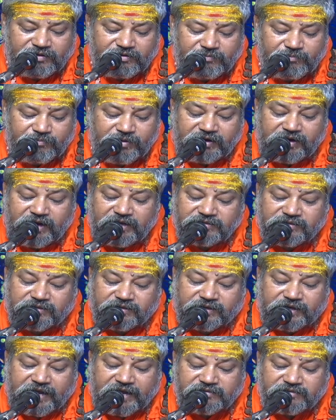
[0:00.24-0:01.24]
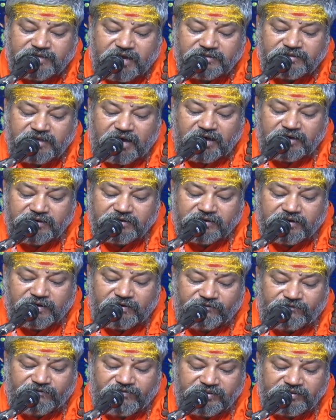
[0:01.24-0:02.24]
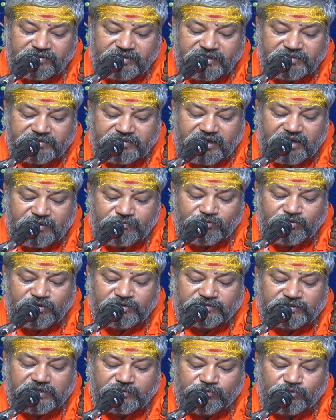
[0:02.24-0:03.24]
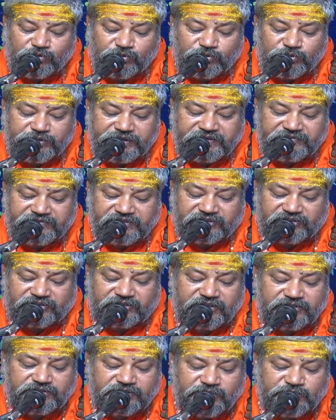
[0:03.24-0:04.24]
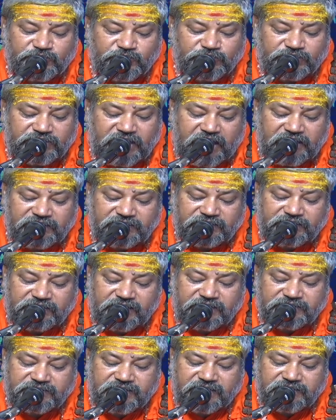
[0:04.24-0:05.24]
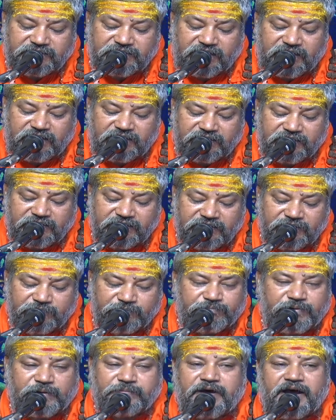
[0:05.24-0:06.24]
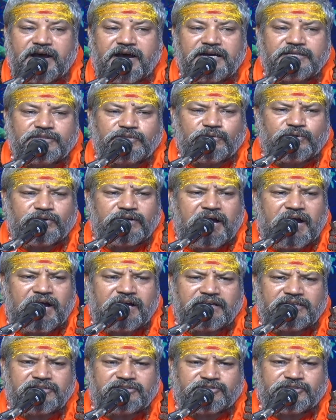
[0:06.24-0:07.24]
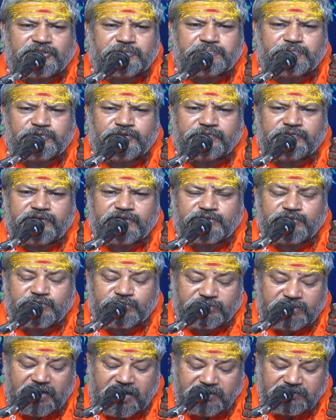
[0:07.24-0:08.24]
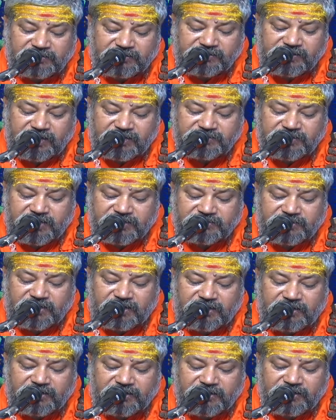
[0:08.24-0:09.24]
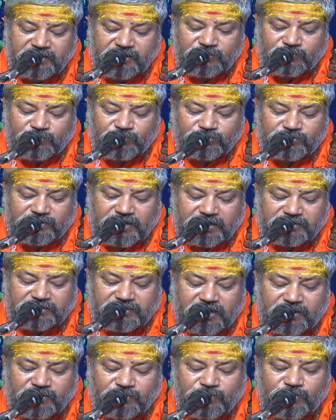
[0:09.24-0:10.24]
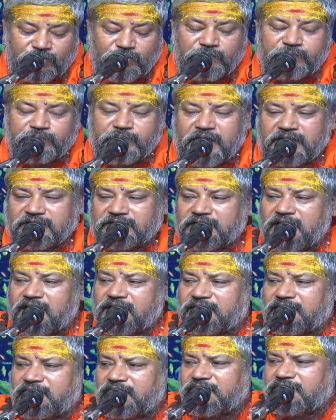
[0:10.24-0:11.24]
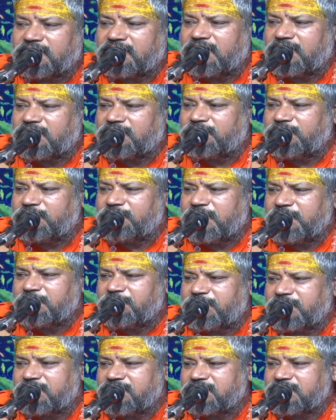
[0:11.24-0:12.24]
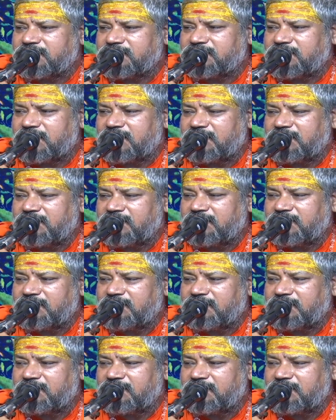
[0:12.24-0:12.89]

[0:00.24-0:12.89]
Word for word: महाराज कैसा दान कब फल देता है बोले तमोगुणी वृत्ति से जो दान दिया जाता है प्रमाद और आलस्य पूर्वक जो दान दिया जाता है वो दाता को माता के गर्भ में फल देता है